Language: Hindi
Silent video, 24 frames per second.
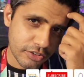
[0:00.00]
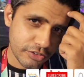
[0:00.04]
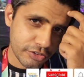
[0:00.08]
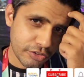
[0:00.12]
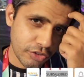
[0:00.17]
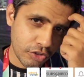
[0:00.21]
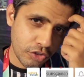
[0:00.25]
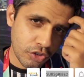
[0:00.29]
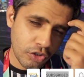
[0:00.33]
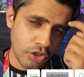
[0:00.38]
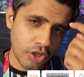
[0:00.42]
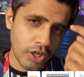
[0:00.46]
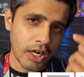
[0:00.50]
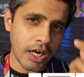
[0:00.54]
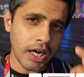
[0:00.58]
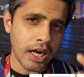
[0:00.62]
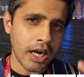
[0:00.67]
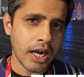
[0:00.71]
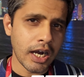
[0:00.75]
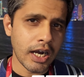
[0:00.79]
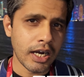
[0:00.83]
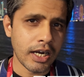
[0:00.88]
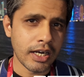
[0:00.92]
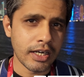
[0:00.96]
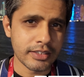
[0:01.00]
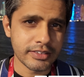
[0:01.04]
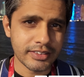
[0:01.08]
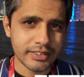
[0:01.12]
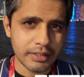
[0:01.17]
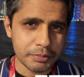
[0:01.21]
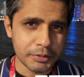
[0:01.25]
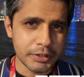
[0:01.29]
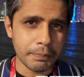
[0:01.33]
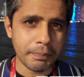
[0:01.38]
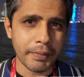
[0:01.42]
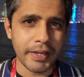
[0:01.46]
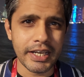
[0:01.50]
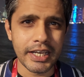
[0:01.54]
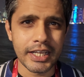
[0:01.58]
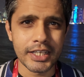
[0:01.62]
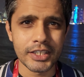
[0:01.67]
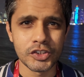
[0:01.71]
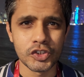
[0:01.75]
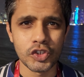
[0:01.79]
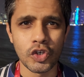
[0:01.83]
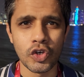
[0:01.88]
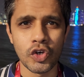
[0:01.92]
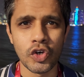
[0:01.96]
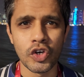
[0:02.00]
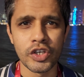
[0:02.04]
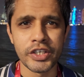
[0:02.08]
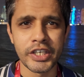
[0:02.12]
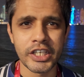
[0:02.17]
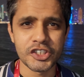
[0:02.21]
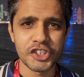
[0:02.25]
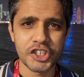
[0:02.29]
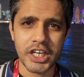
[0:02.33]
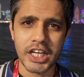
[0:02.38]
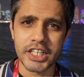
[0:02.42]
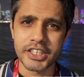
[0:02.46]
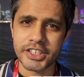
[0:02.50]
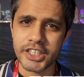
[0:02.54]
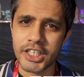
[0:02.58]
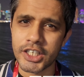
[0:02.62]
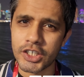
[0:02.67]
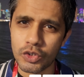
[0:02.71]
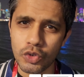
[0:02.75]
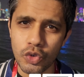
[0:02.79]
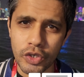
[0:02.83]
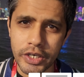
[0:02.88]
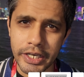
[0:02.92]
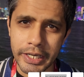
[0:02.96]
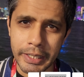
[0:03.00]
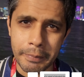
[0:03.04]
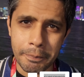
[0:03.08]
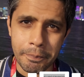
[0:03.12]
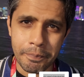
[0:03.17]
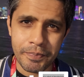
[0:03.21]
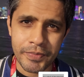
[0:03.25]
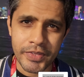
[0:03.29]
तो so, सबसे पहले जो नशरियाती हकूक हैं